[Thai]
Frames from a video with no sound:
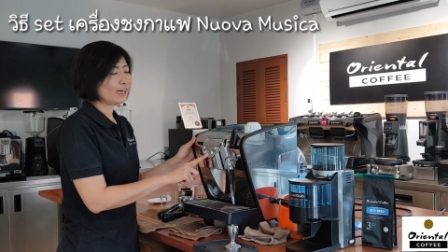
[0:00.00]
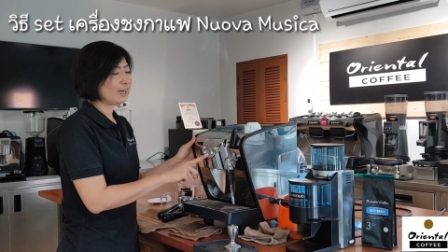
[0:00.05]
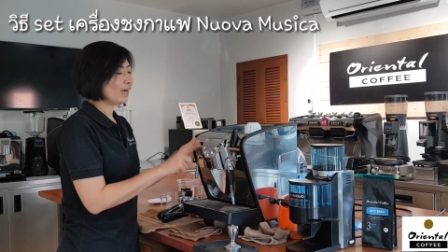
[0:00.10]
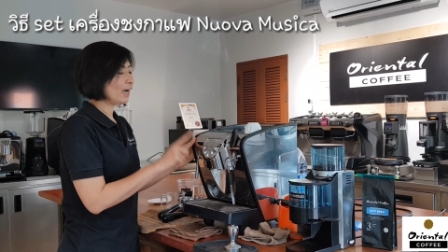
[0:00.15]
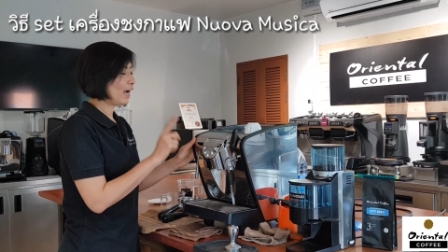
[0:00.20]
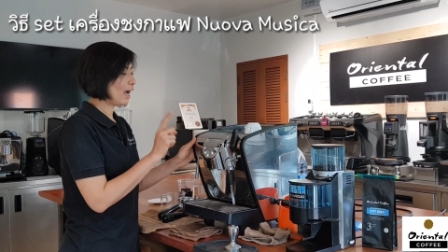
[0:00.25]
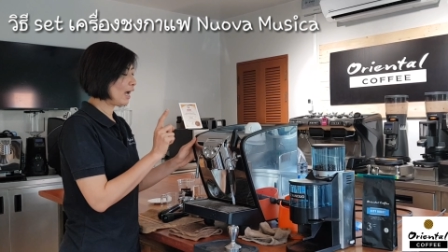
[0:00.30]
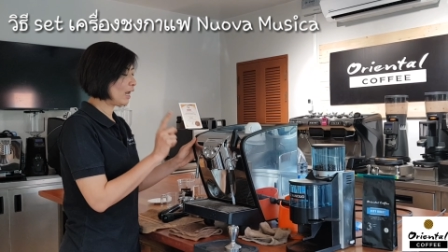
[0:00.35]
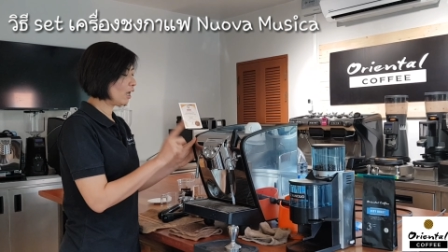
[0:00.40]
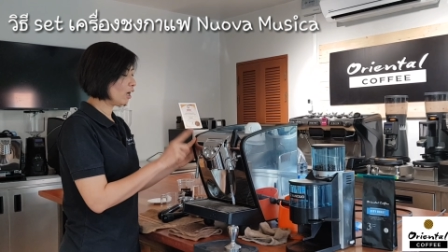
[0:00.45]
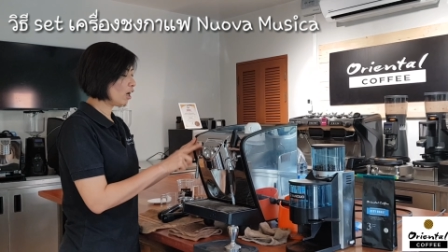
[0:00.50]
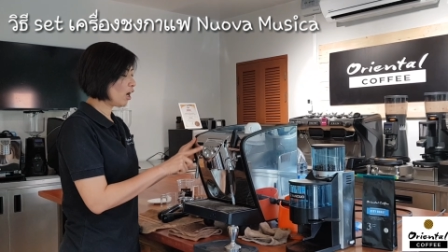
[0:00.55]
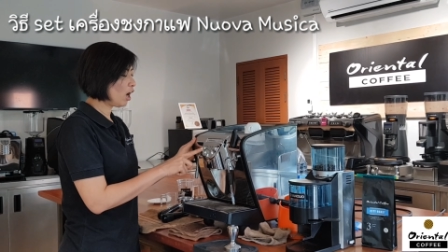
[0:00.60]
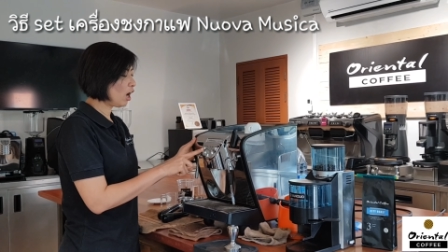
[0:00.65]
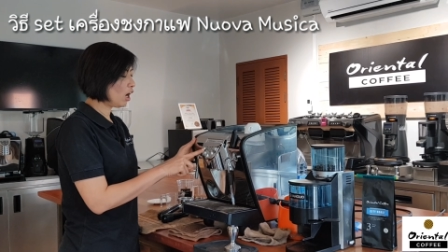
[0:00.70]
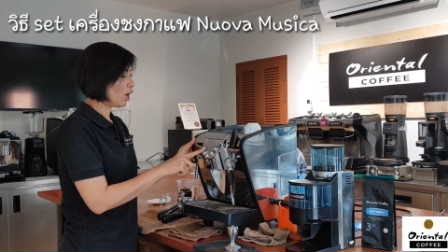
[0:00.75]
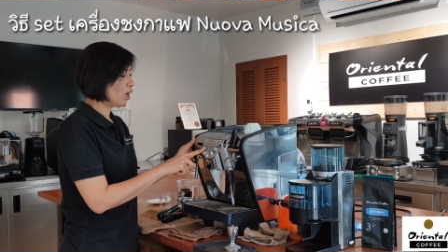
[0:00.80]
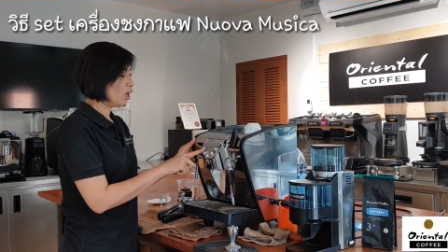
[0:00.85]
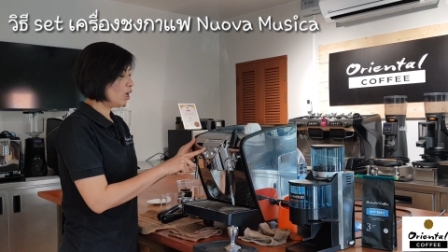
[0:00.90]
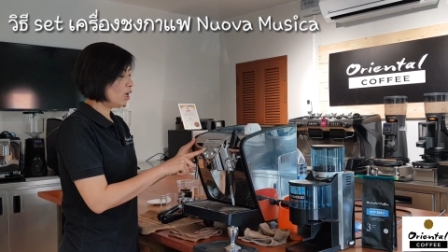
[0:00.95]
นะคะแล้วก็
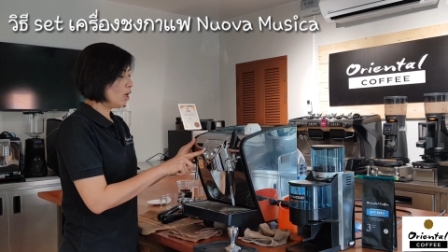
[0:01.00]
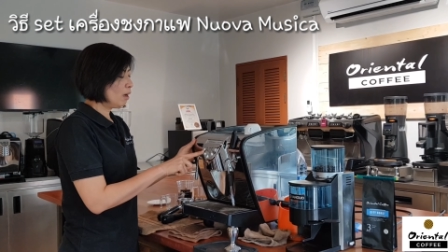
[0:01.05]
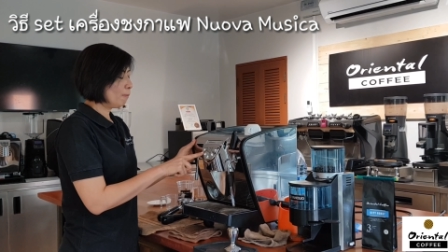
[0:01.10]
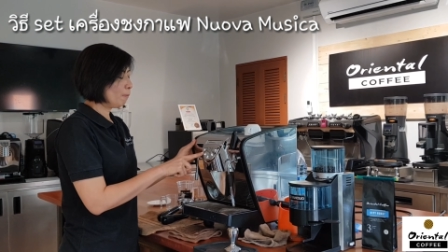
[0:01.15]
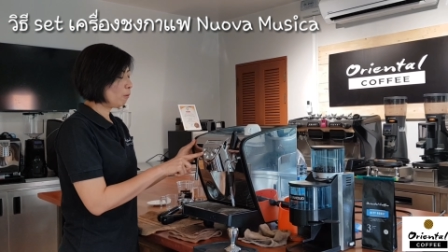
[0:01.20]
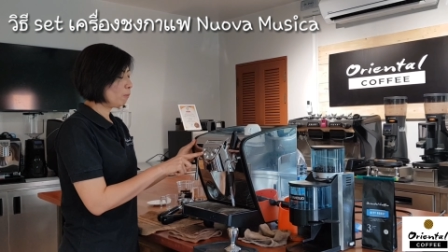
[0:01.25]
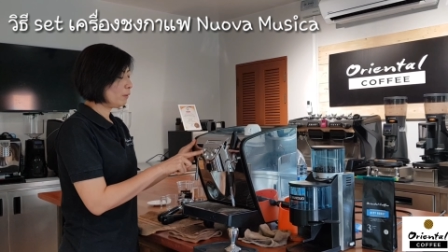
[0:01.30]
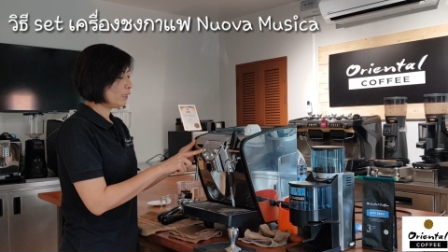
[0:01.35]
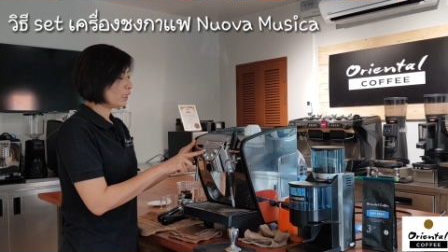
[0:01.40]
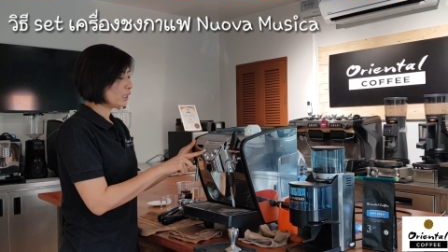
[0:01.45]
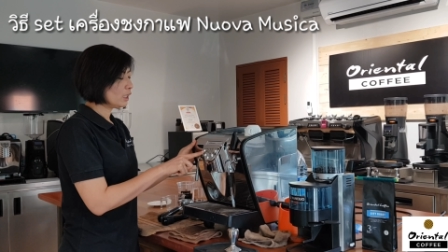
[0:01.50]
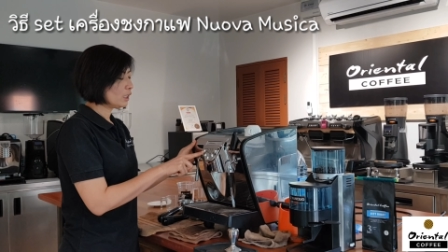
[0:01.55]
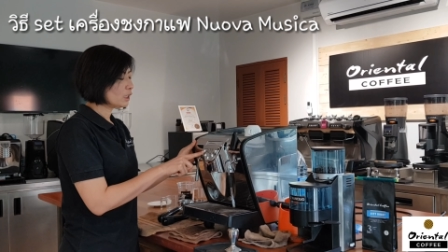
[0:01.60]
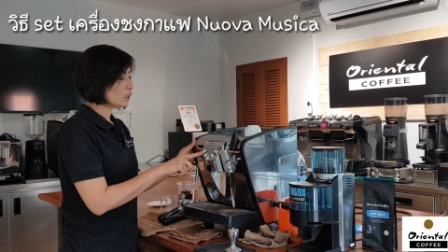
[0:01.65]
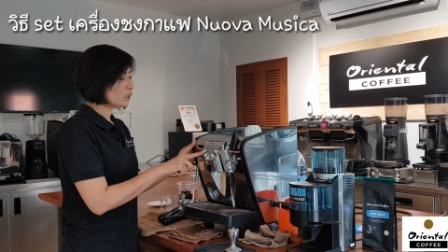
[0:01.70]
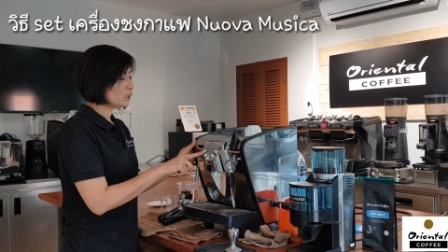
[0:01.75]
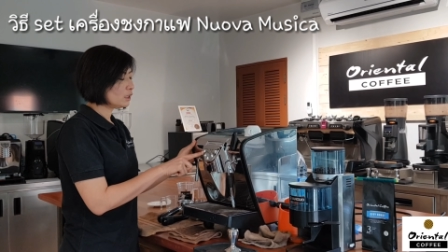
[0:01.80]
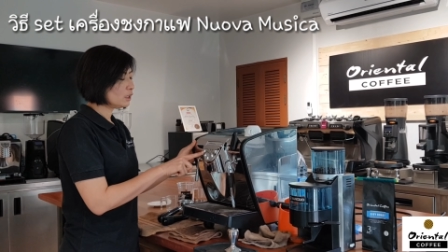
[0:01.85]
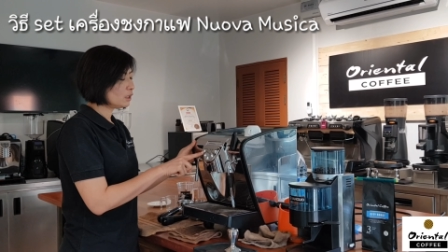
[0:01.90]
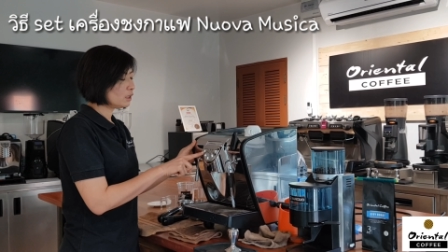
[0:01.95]
ปุ่มนี้ก็
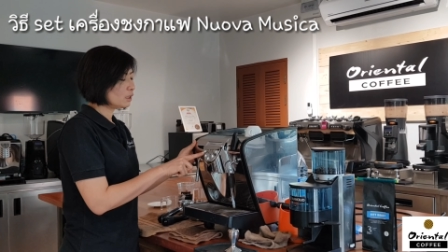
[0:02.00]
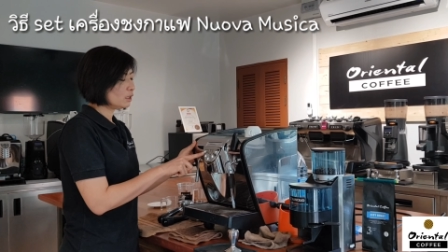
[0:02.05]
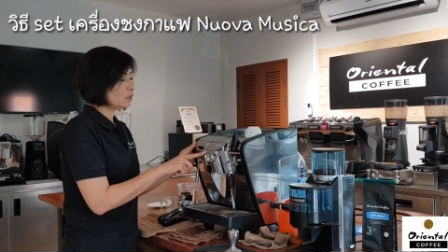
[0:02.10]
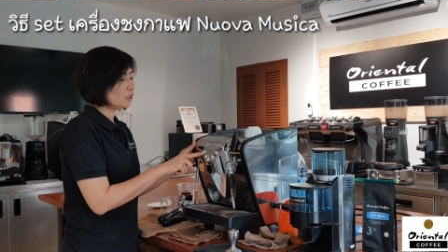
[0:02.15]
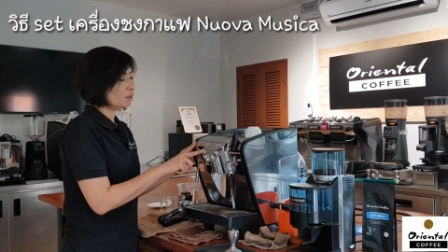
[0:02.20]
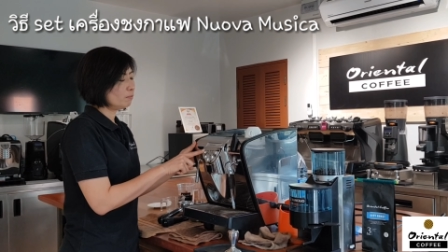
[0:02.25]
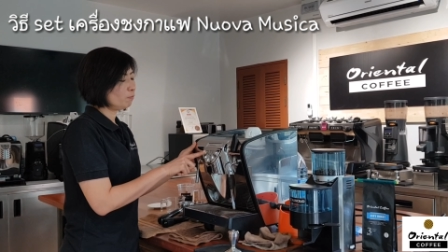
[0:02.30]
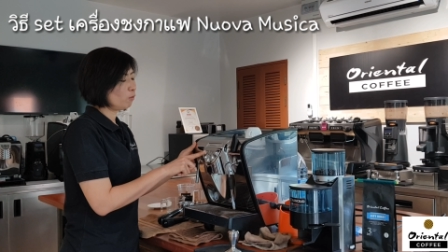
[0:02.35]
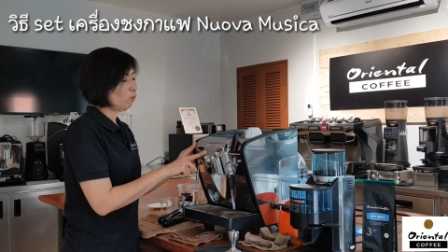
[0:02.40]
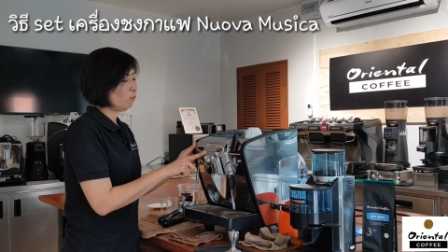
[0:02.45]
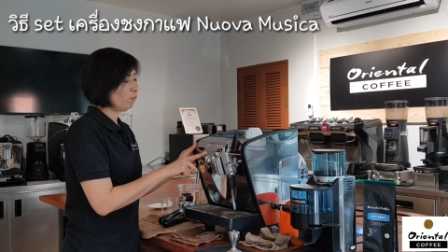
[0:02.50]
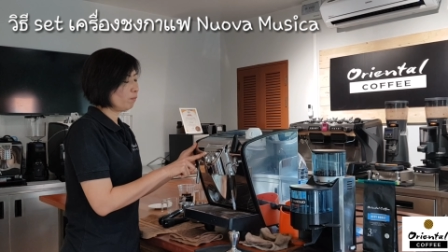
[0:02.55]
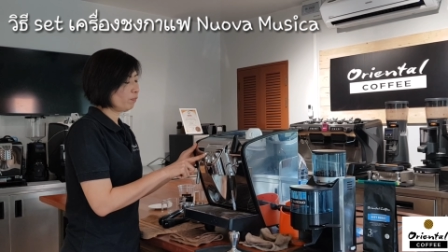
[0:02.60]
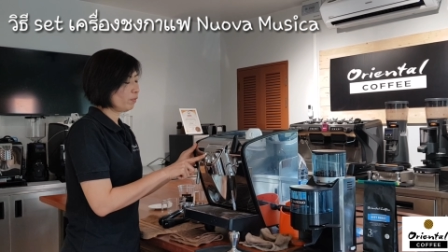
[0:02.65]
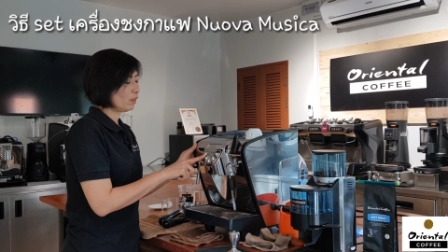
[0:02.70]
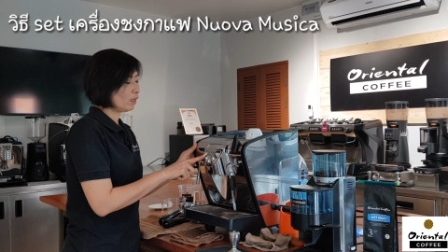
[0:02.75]
คือปุ่ม